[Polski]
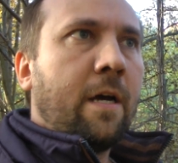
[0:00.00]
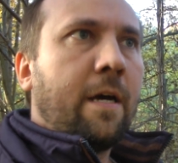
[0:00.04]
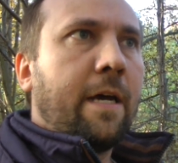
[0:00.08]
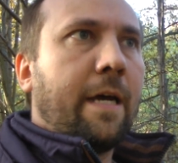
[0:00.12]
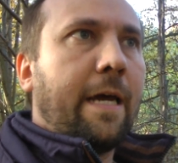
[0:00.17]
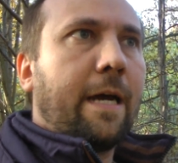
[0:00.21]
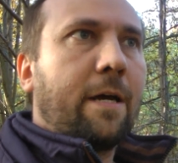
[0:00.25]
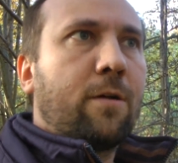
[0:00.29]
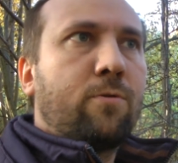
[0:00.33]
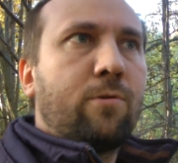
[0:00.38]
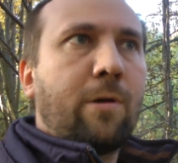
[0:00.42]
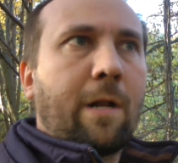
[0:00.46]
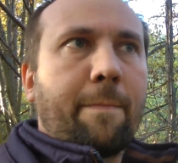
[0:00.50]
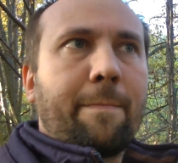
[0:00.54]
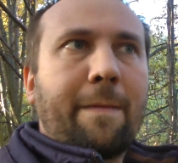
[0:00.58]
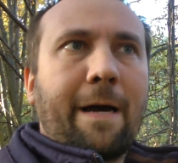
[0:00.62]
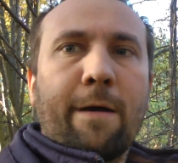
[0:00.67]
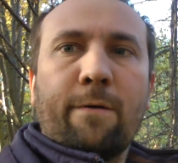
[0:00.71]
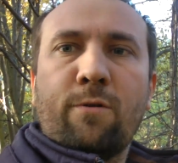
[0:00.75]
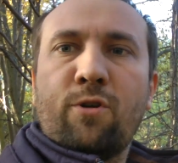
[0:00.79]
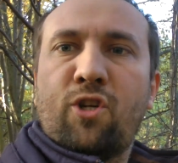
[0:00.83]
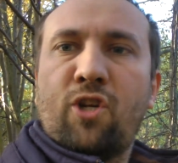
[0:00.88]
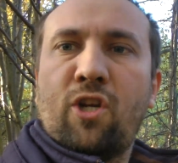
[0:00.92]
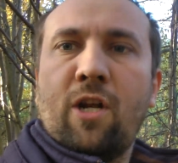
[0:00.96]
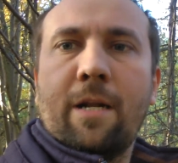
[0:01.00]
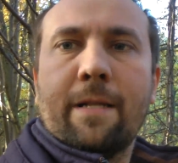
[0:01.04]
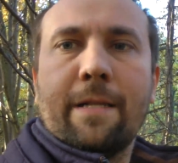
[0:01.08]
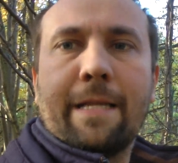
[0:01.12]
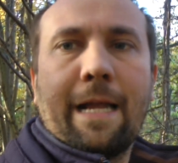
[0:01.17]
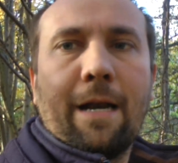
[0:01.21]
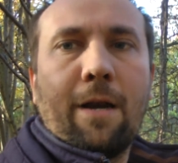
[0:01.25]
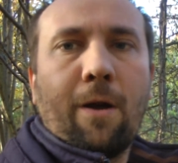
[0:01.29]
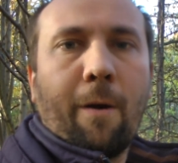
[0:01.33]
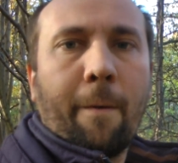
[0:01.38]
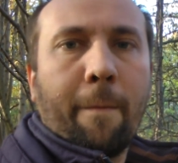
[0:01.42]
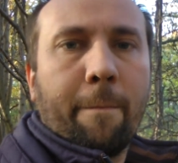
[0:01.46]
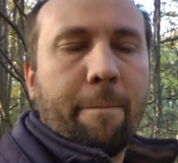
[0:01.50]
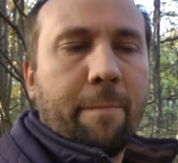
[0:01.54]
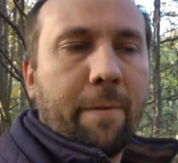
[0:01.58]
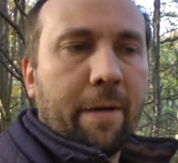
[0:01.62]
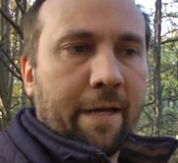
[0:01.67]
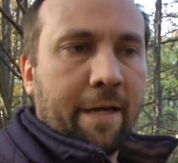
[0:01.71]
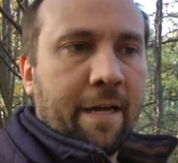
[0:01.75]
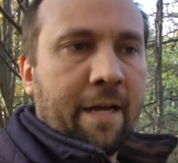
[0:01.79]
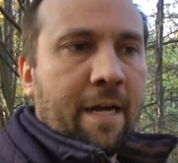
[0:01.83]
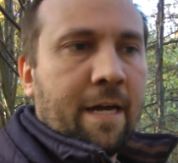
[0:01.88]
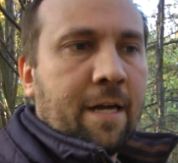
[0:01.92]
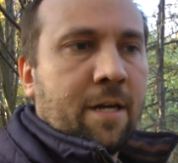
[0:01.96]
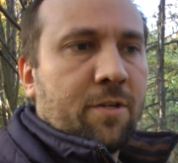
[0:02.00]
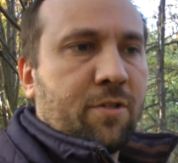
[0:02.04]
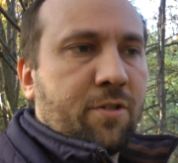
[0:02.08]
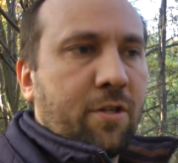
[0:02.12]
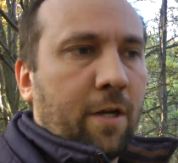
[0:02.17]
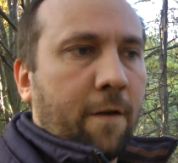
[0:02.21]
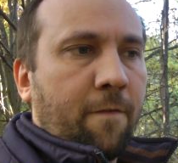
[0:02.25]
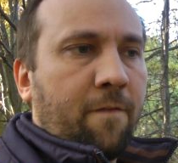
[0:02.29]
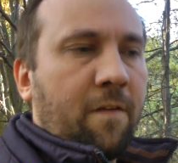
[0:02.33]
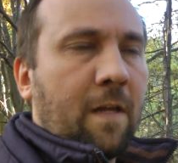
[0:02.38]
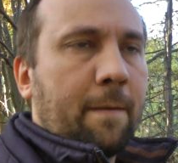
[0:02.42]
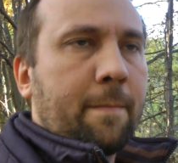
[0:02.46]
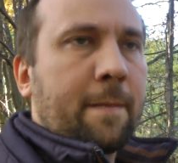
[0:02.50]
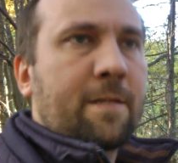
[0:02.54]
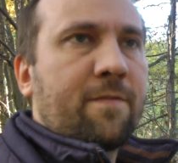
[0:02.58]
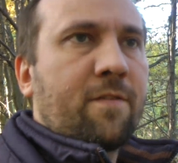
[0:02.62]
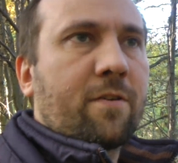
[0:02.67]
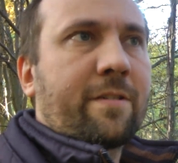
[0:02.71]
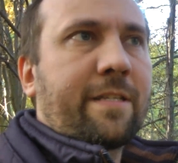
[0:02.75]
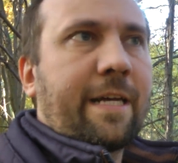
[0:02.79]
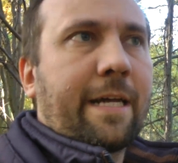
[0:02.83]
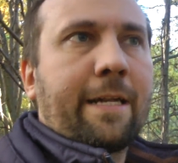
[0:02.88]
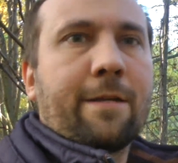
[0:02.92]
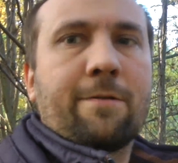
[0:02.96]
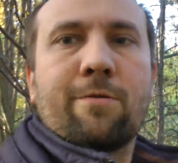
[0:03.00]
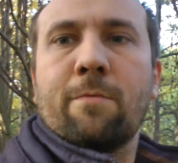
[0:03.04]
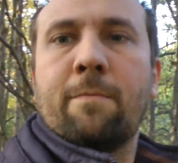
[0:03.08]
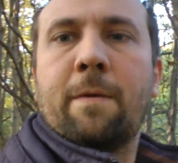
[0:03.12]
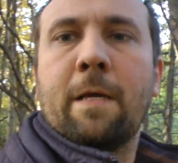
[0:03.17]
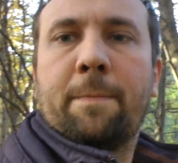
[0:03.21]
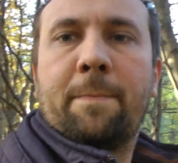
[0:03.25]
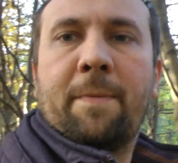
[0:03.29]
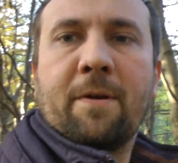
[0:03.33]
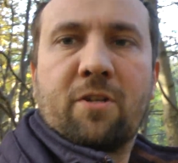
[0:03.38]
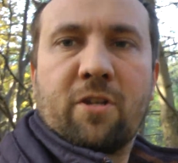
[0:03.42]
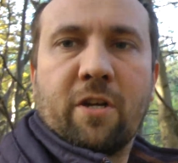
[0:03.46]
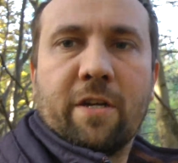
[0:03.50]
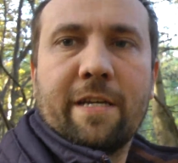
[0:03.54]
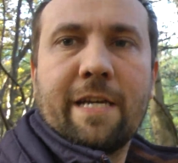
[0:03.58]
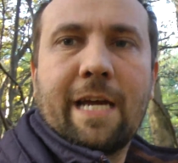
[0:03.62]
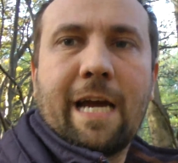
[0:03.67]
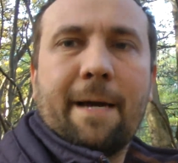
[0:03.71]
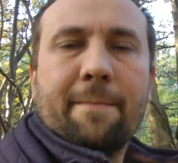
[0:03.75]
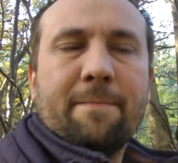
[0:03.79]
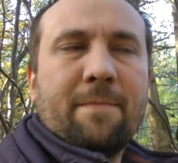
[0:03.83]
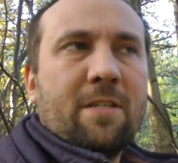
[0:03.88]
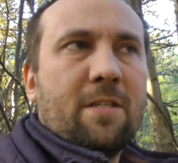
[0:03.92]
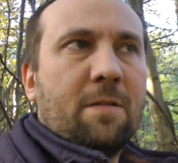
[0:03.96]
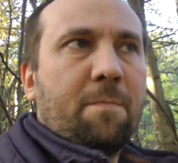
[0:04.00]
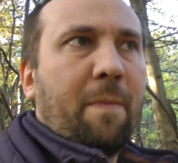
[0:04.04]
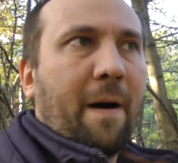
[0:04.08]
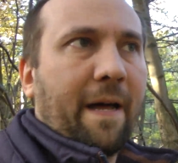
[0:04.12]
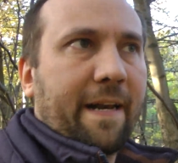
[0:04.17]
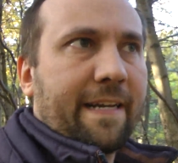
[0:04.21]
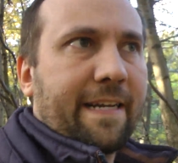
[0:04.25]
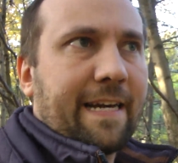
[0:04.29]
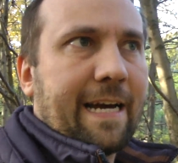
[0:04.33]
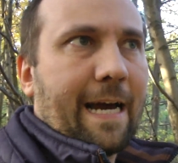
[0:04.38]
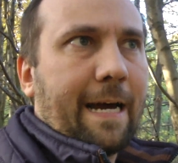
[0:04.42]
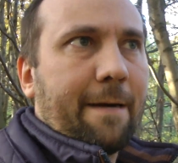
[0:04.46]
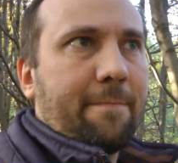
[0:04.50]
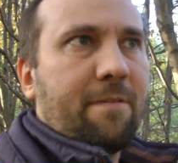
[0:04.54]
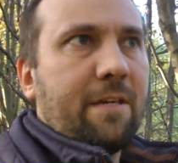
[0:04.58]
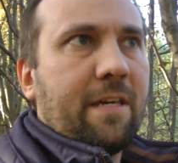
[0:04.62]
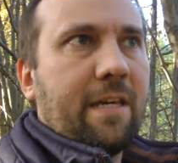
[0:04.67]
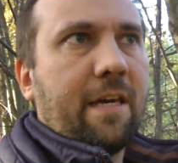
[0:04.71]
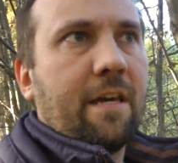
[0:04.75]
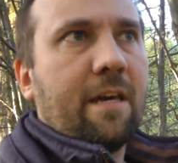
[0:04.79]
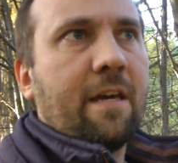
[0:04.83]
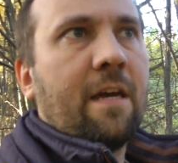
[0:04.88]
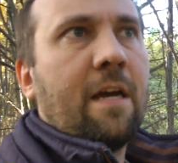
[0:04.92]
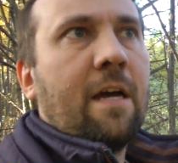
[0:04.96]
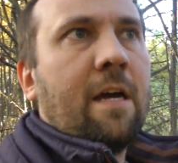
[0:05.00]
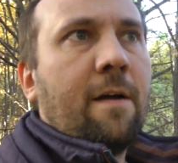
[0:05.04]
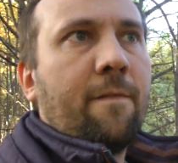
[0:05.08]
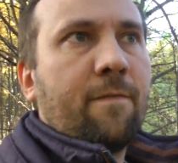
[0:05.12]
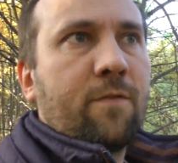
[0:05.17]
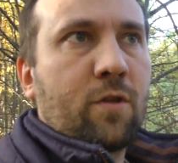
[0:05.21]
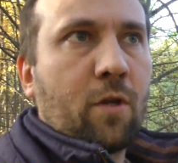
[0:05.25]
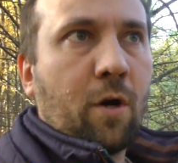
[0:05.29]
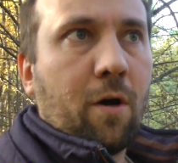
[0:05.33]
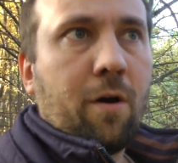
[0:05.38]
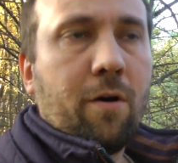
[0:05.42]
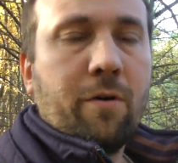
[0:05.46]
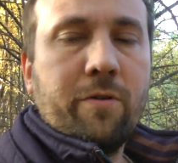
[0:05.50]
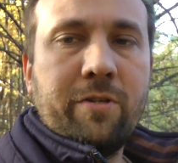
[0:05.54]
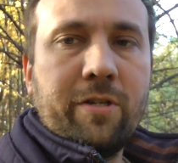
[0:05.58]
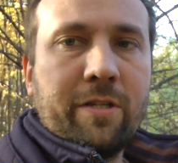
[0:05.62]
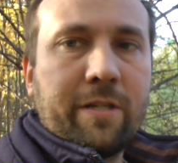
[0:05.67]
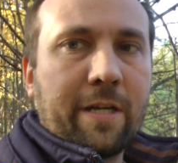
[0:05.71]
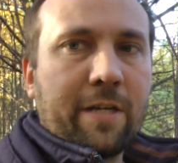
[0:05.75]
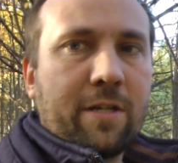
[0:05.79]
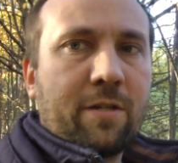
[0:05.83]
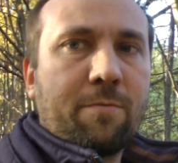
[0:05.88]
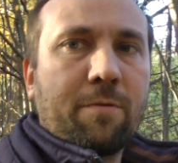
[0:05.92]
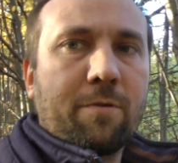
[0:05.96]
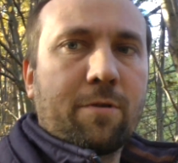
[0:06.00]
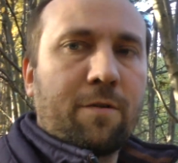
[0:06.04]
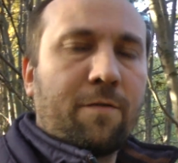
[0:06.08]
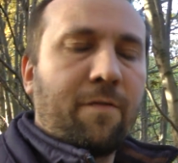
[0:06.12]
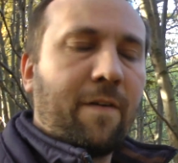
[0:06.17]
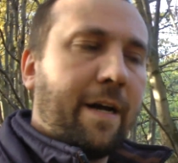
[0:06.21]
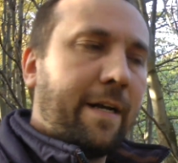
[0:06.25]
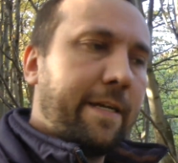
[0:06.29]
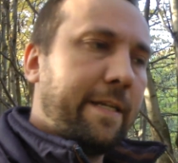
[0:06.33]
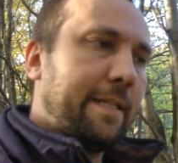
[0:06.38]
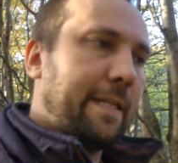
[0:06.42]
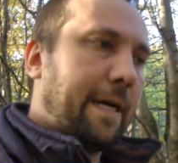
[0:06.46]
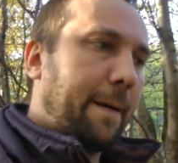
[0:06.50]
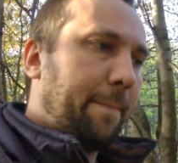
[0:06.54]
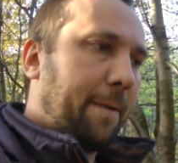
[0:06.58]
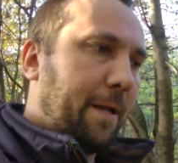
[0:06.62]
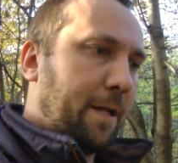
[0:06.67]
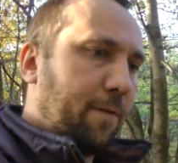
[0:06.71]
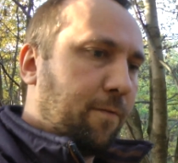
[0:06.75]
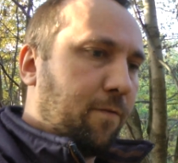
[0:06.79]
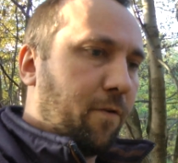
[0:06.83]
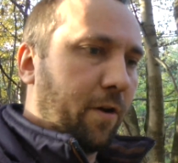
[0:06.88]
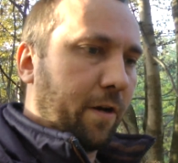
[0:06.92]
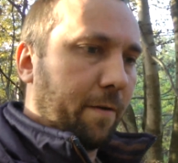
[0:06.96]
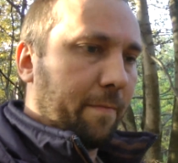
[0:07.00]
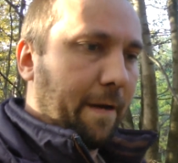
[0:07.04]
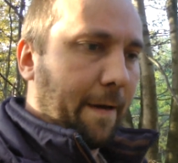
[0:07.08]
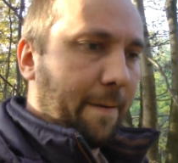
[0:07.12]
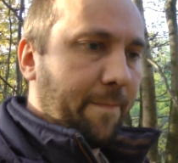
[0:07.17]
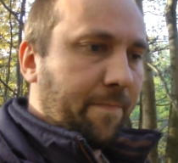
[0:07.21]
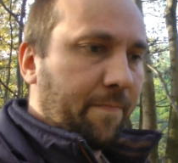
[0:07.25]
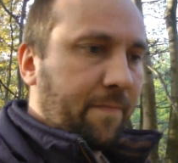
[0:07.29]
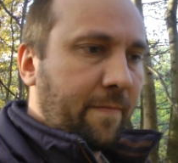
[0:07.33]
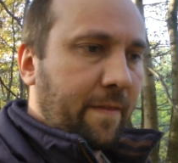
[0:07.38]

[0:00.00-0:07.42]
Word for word: e, które mają silne lobby, czyli firmy związane z ubezpieczeniami, z bankami, to oni też głosowali na platformę.